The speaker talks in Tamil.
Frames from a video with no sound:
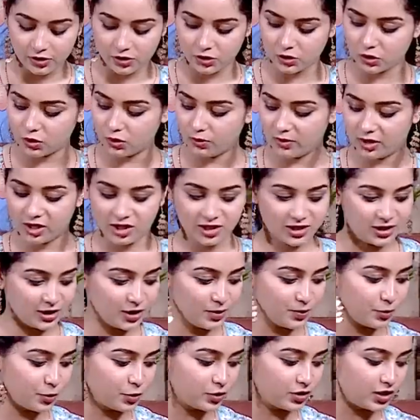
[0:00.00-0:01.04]
ஸோ
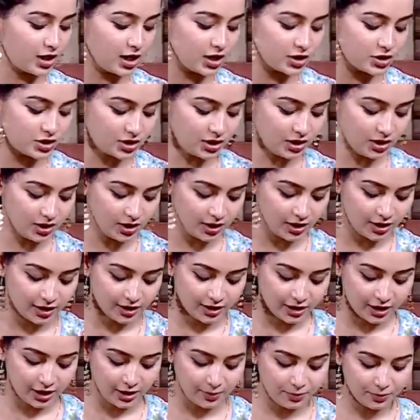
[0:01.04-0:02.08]
மிக்சர் போட்டாச்சு
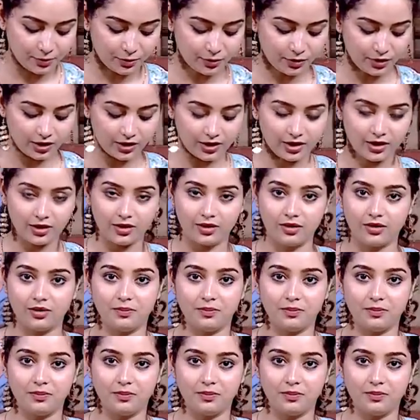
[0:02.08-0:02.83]
இப்போது இதை